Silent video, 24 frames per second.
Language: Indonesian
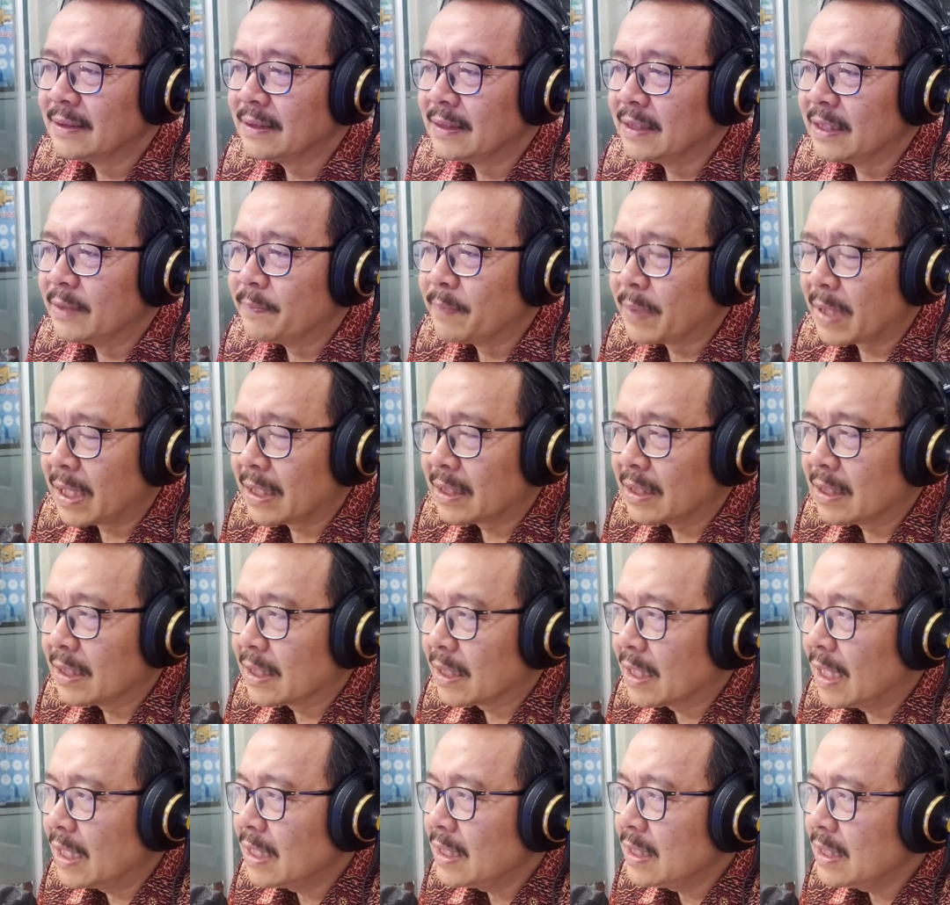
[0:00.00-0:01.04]
Ini
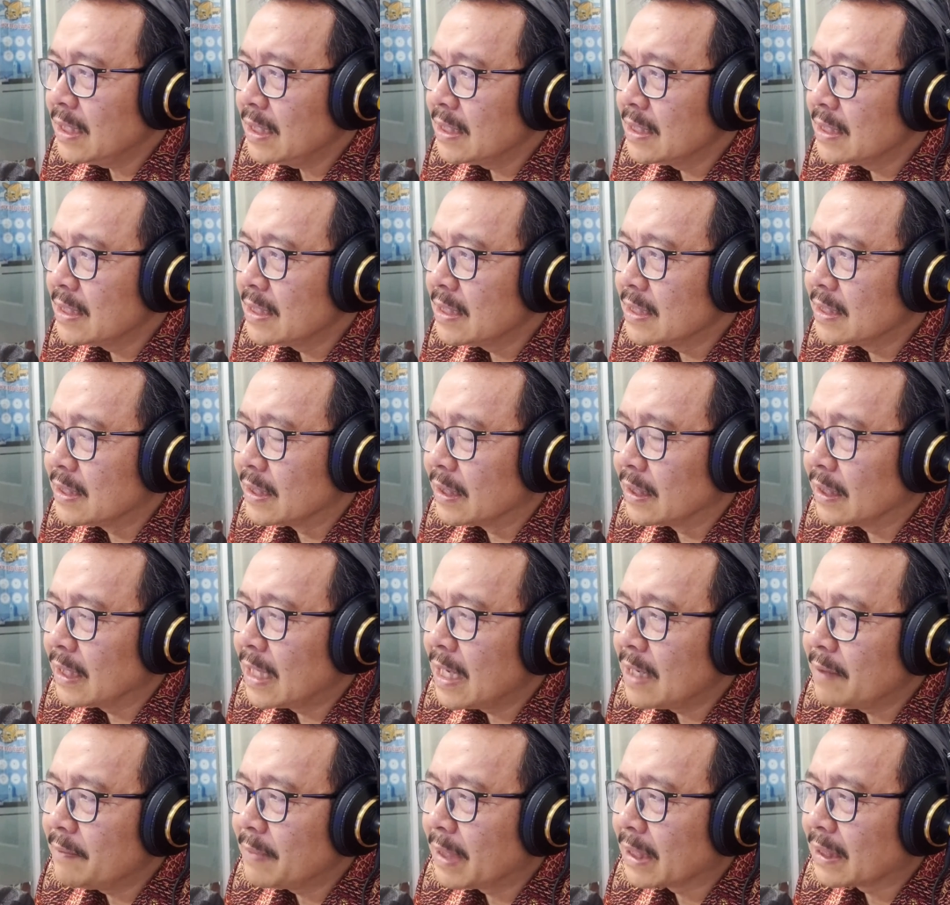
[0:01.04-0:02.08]
perhatikan
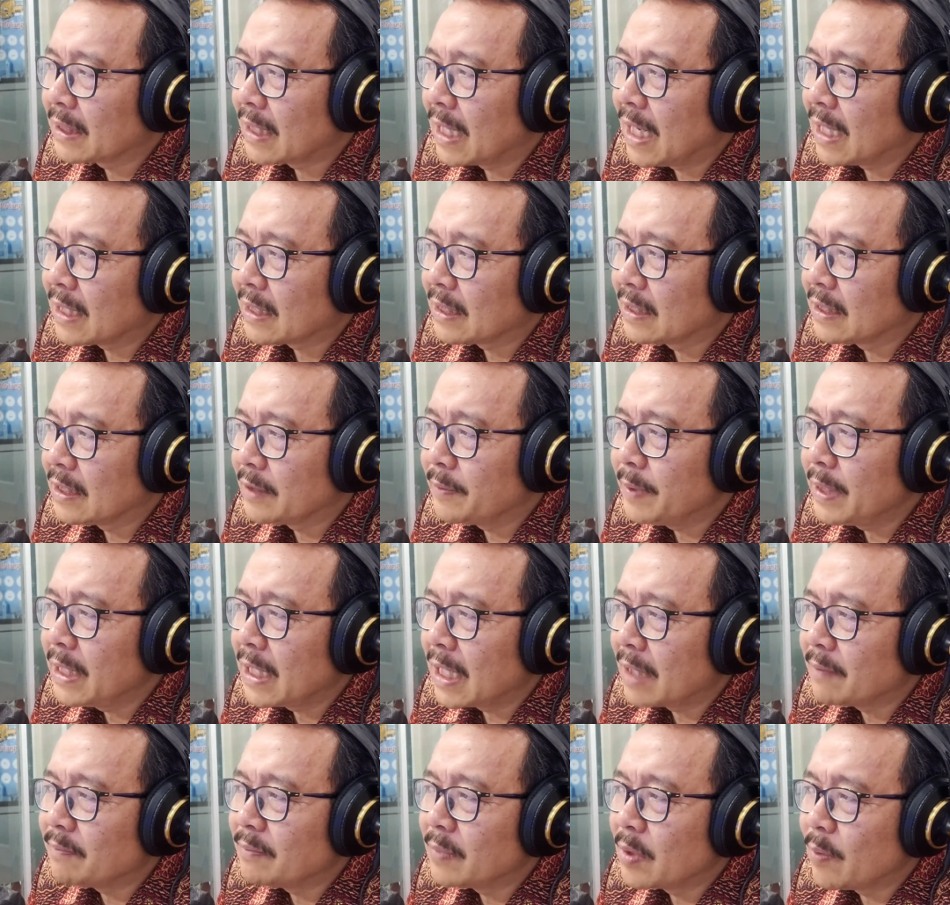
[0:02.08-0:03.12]
jelang matahari
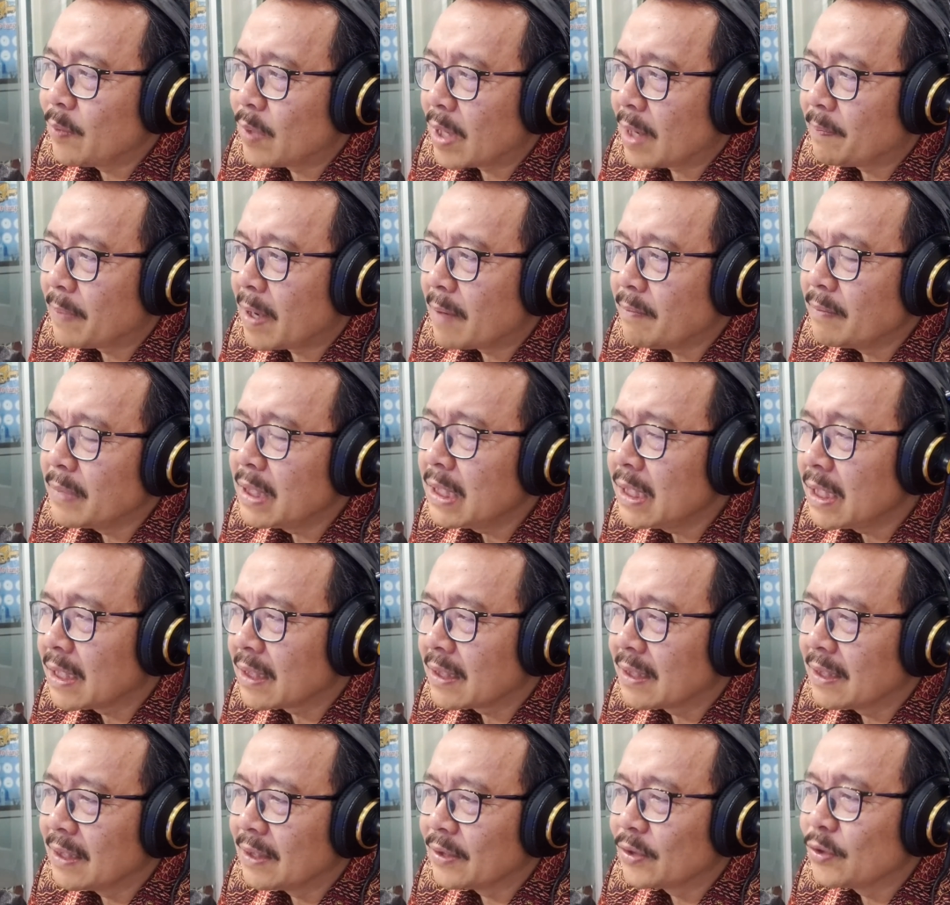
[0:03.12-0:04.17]
terbenam beberapa
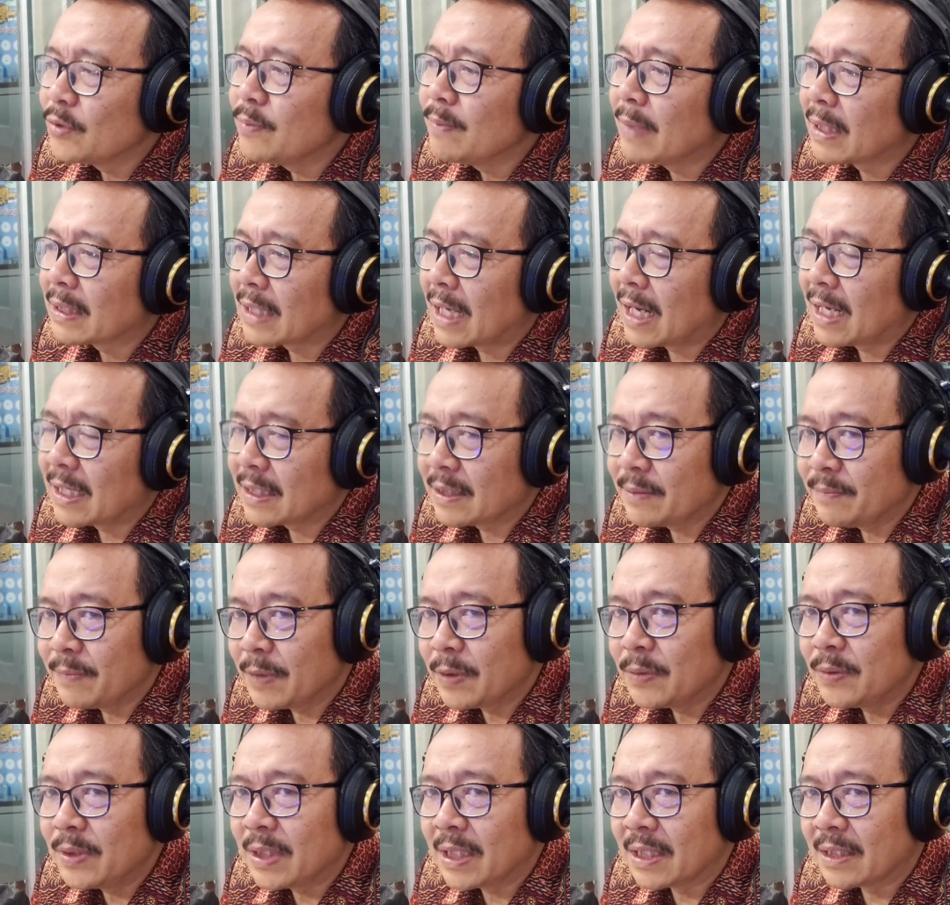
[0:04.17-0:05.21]
menit itu matahari
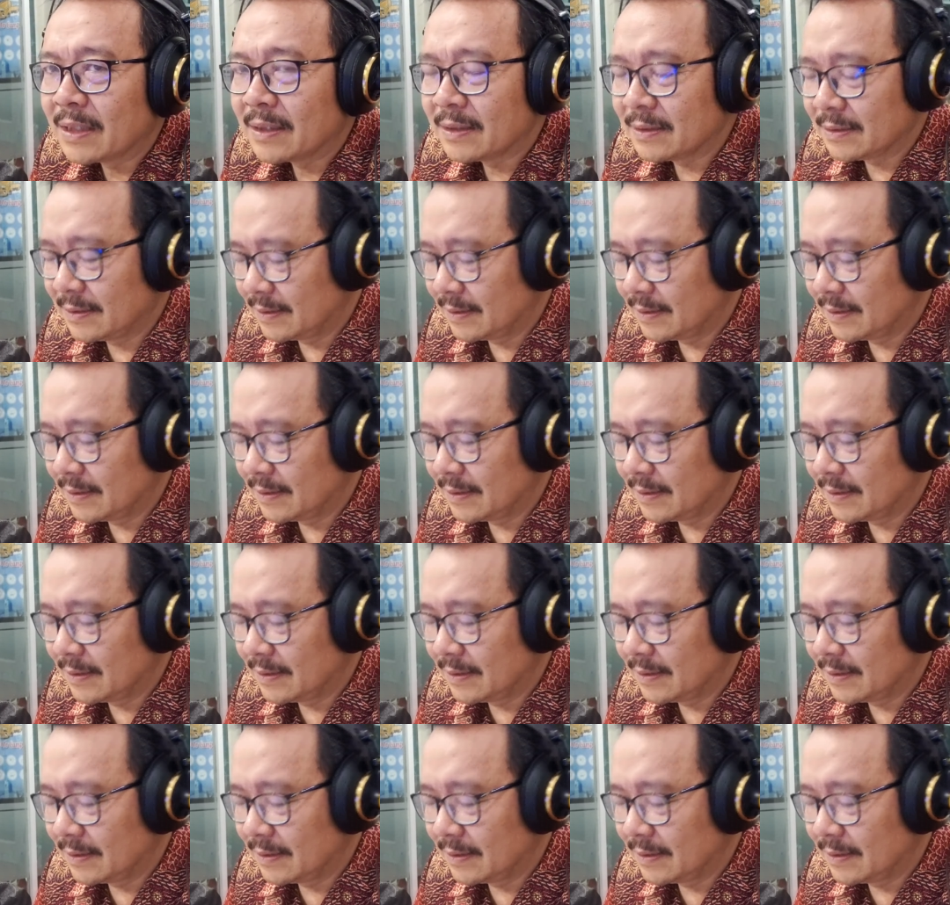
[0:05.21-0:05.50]
menguning.